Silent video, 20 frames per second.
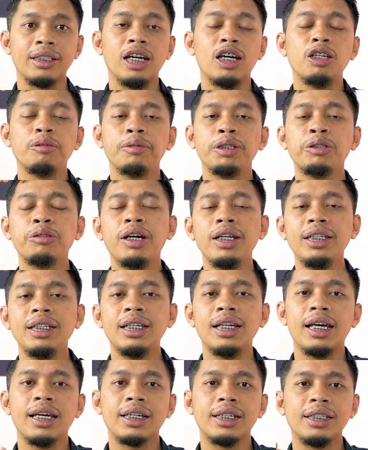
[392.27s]
Jangan lupa juga di
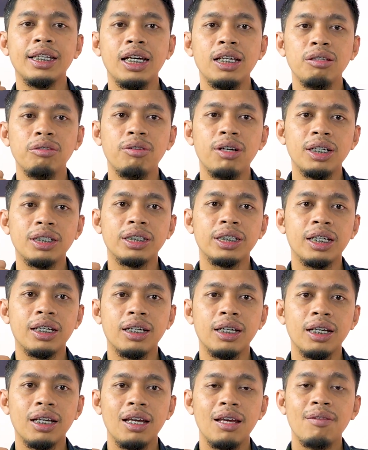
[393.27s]
like dan juga
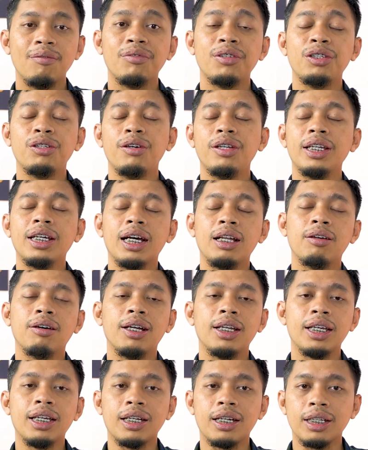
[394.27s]
share video ini kalau
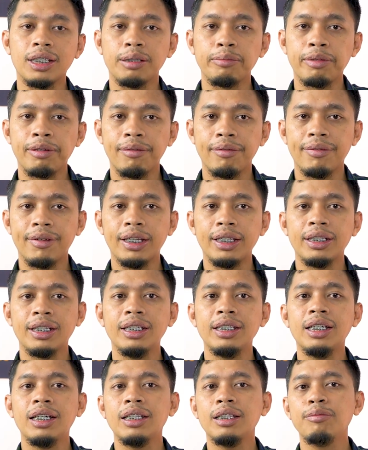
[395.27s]
kalian rasa bermanfaat.
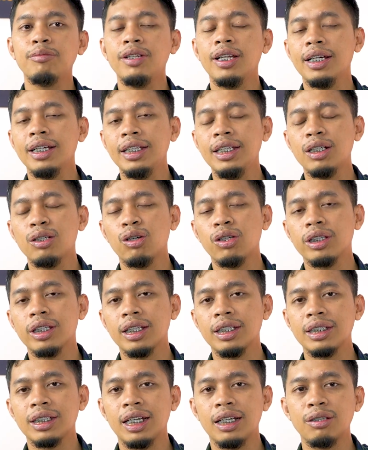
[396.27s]
Kita ketemu lagi di
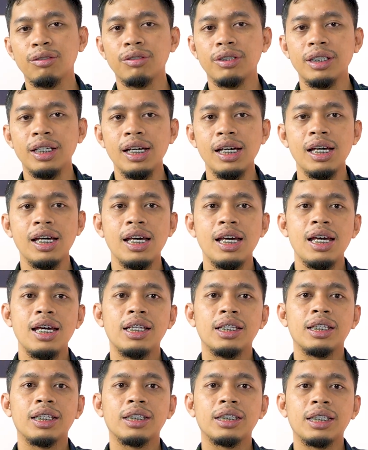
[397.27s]
konten selanjutnya.
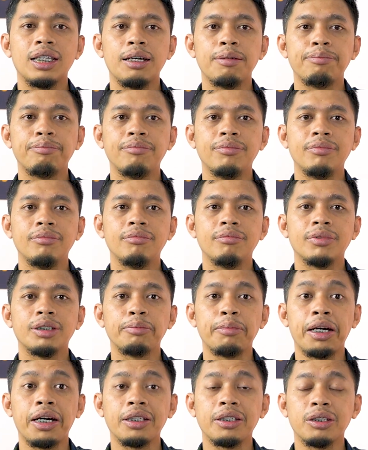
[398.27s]
Tetap
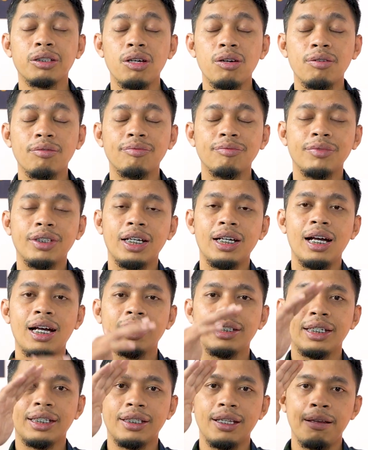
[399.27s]
Semangat tetap, jaga
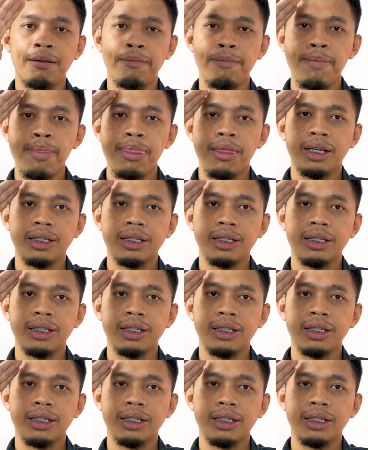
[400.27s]
kesehatan.